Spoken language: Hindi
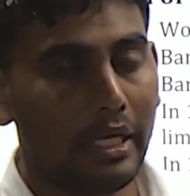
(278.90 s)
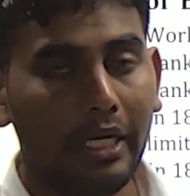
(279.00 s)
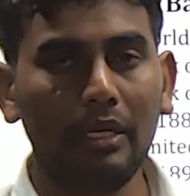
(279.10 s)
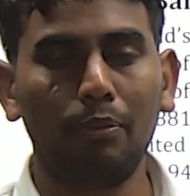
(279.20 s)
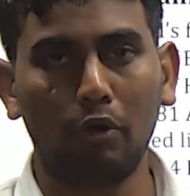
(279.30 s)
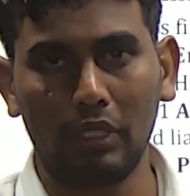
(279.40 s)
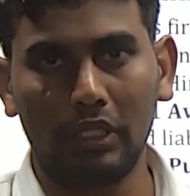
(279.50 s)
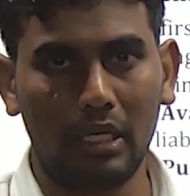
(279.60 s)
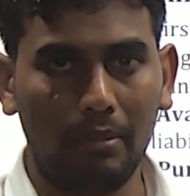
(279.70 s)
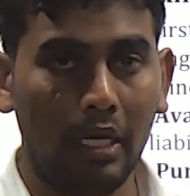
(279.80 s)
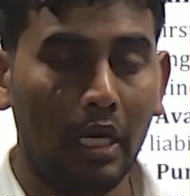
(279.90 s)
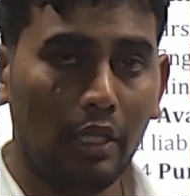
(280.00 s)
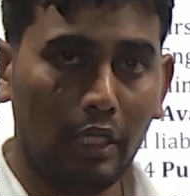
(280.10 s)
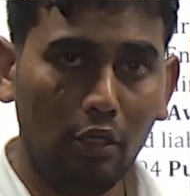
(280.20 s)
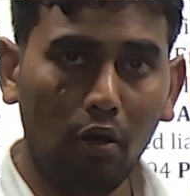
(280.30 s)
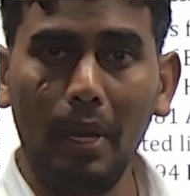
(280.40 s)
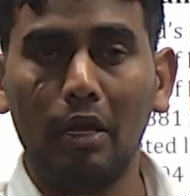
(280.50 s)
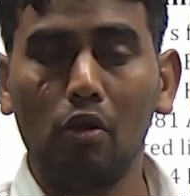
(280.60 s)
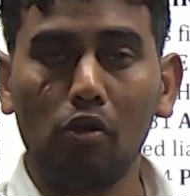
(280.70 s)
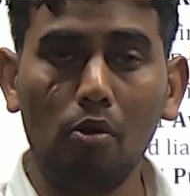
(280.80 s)
1843 में तीनों
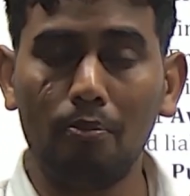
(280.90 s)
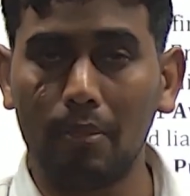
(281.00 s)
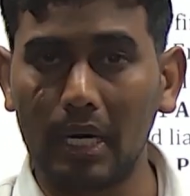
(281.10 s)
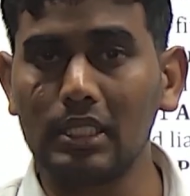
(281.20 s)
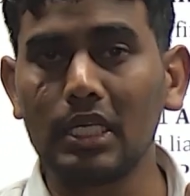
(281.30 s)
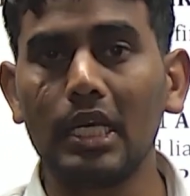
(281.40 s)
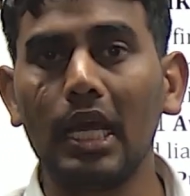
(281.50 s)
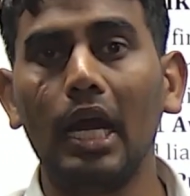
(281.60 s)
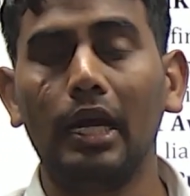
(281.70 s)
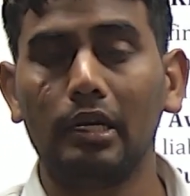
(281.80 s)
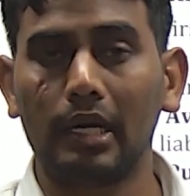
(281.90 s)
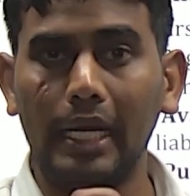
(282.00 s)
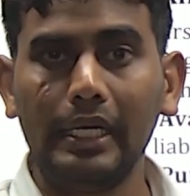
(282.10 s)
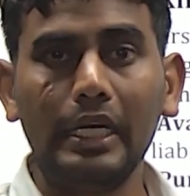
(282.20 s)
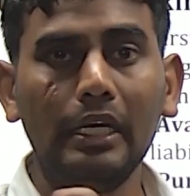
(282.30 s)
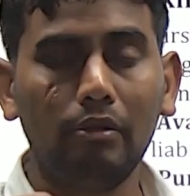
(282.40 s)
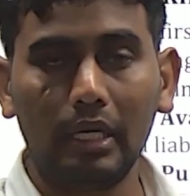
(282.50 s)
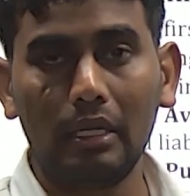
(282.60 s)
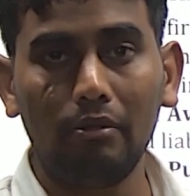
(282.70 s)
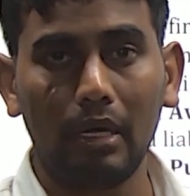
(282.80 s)
बैंकों को मर्ज किया
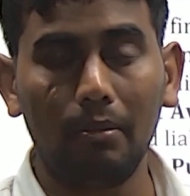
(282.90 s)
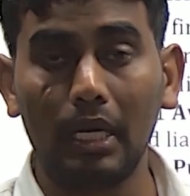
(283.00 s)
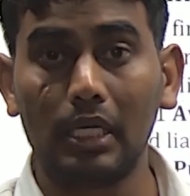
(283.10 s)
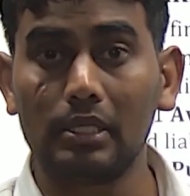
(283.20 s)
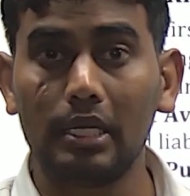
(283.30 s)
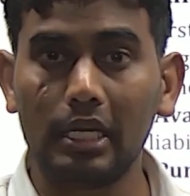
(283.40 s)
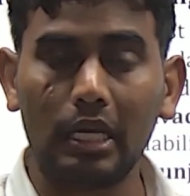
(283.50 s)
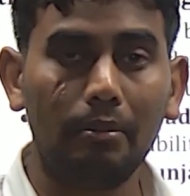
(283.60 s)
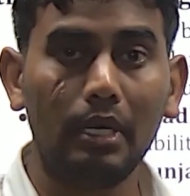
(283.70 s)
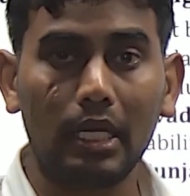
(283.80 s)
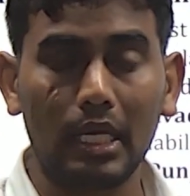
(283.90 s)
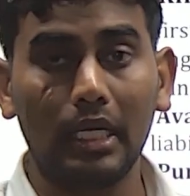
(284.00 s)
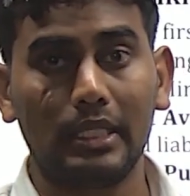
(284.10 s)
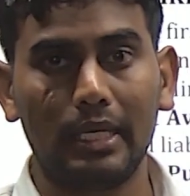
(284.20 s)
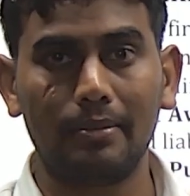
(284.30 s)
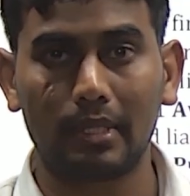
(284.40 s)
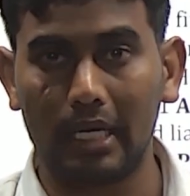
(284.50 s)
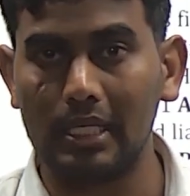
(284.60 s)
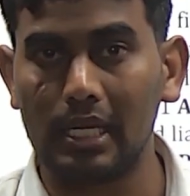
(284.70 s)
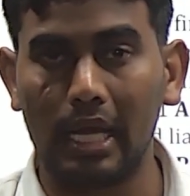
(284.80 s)
1921 में किसने रिकमेंड किया जेम्स
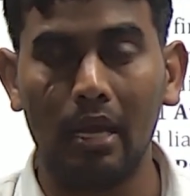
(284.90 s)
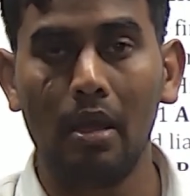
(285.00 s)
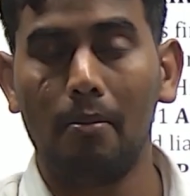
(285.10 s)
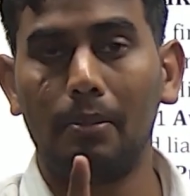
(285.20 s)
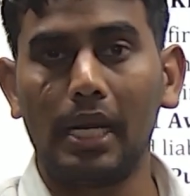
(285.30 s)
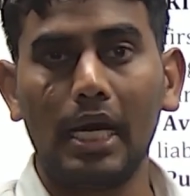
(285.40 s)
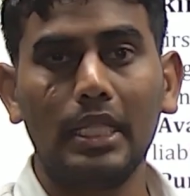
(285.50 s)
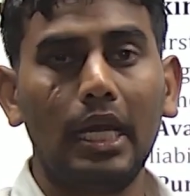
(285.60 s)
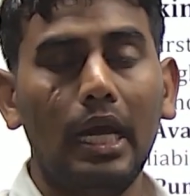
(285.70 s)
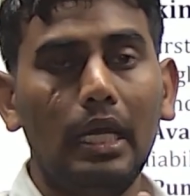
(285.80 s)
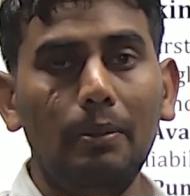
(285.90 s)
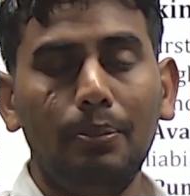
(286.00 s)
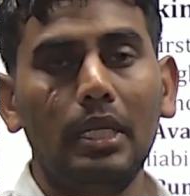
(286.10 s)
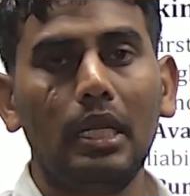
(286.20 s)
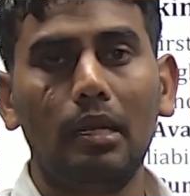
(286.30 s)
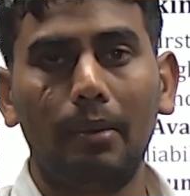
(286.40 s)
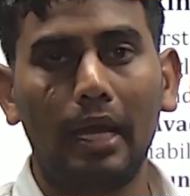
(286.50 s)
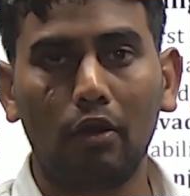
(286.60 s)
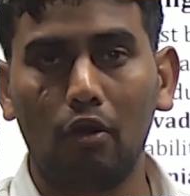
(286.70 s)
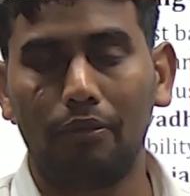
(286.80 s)
केंज ने बना दिया इंपीरियल
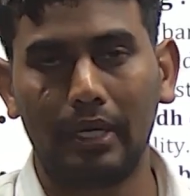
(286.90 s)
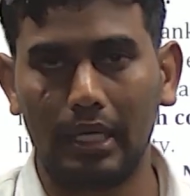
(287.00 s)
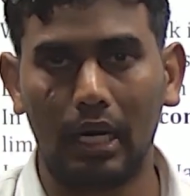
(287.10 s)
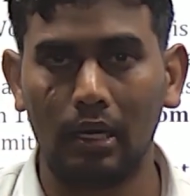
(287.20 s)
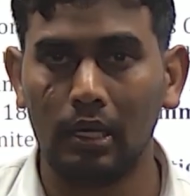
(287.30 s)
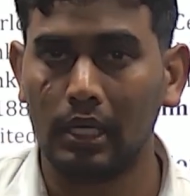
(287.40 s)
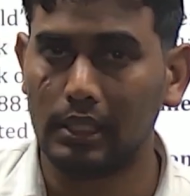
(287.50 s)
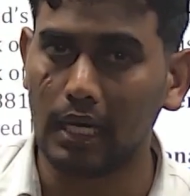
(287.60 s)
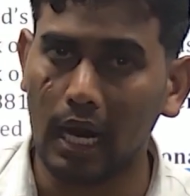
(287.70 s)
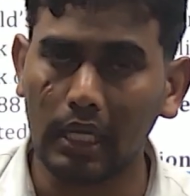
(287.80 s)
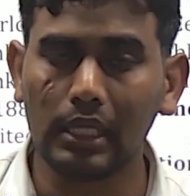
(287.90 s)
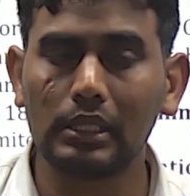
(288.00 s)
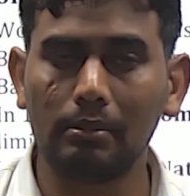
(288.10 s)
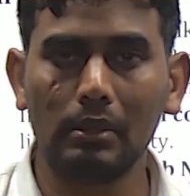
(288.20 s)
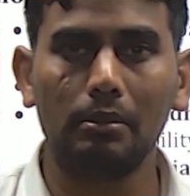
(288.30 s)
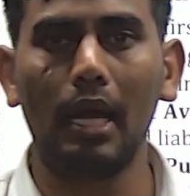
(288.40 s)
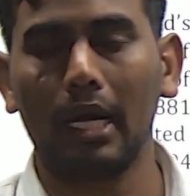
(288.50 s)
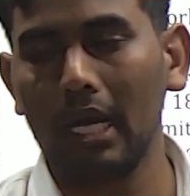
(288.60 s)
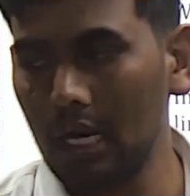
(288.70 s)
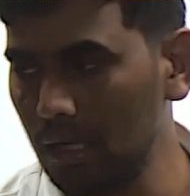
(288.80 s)
बैंक ऑफ इंडिया यहां तक समझ में आ
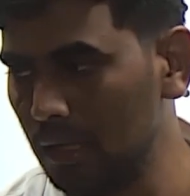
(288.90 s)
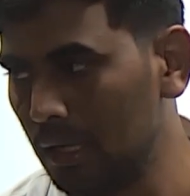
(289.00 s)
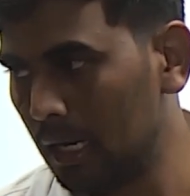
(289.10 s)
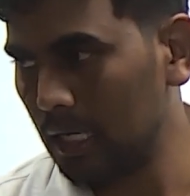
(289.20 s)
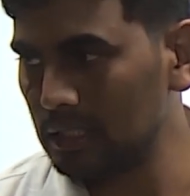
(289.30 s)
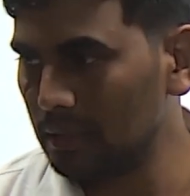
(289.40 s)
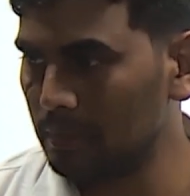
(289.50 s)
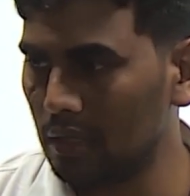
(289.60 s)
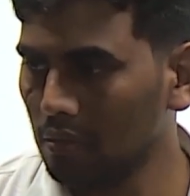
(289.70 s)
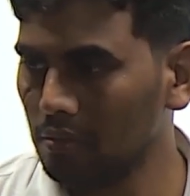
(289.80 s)
गया हाँ जी बताओ